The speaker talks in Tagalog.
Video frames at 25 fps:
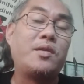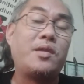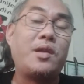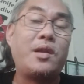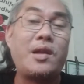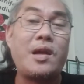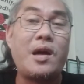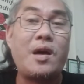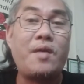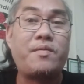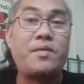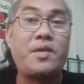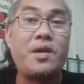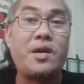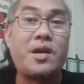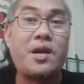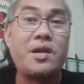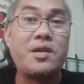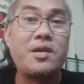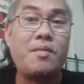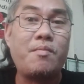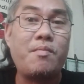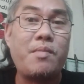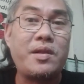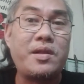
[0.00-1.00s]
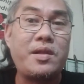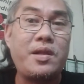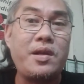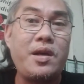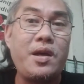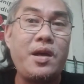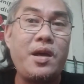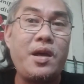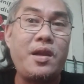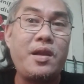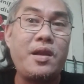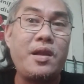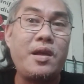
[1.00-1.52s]
then after kanyang
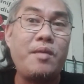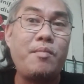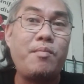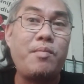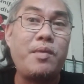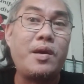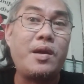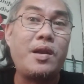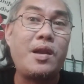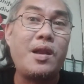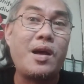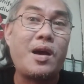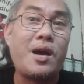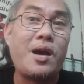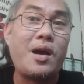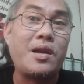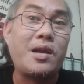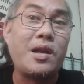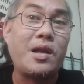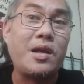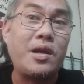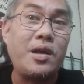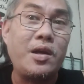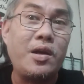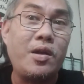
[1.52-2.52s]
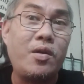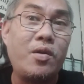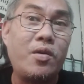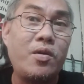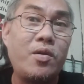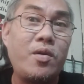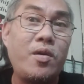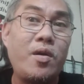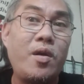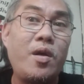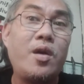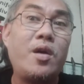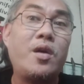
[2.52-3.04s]
batiin, ay eh bigla kang
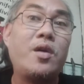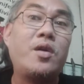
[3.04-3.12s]
nahilo,